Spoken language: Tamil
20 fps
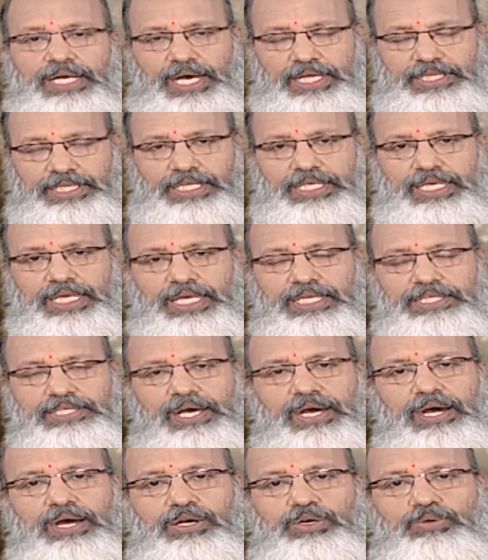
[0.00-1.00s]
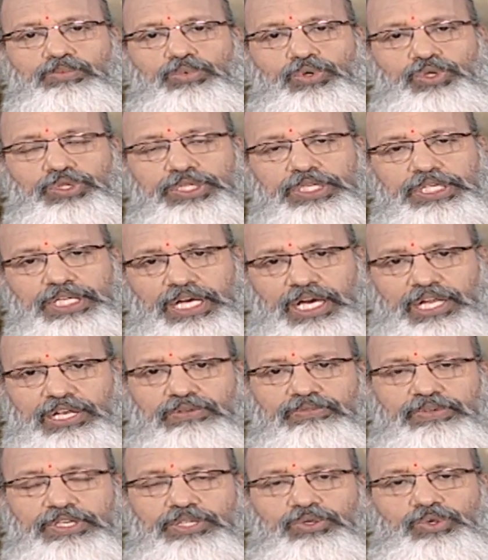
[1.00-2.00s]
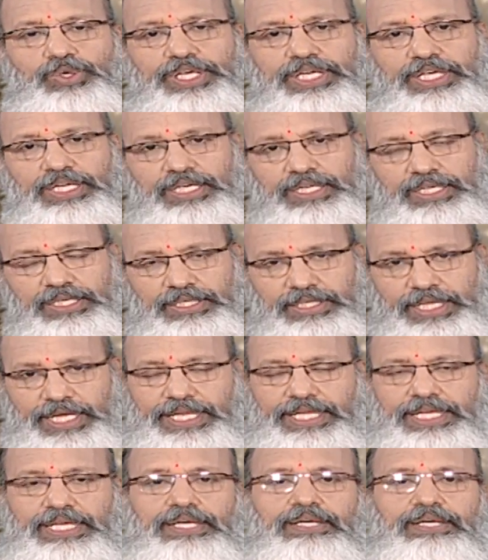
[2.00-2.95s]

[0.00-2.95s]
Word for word: அந்த ஏஜ் ஆகும்போது கல்வியினுடைய நிறைய